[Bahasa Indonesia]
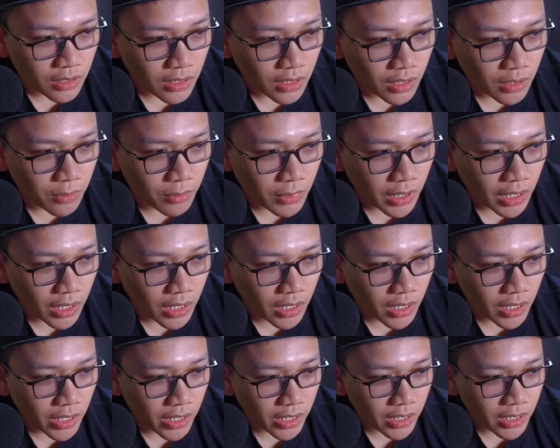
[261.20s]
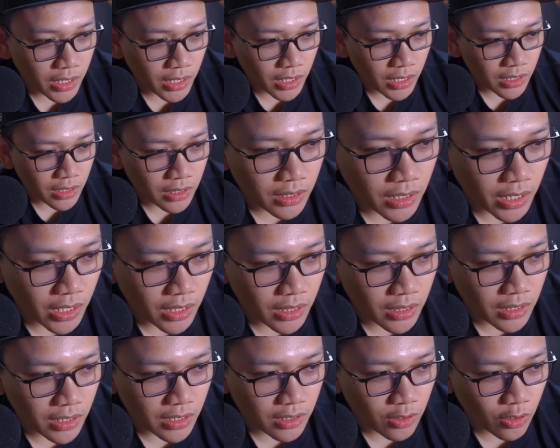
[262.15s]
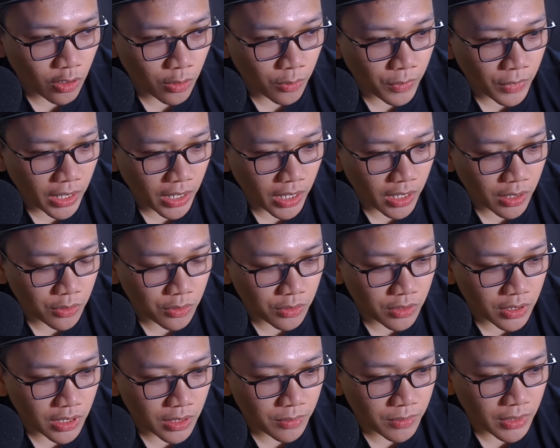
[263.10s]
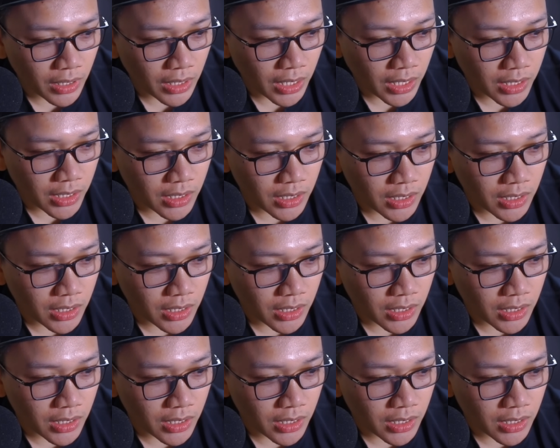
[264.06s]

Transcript: Ntar bakal ada tren TikTok baru nih ntar lagi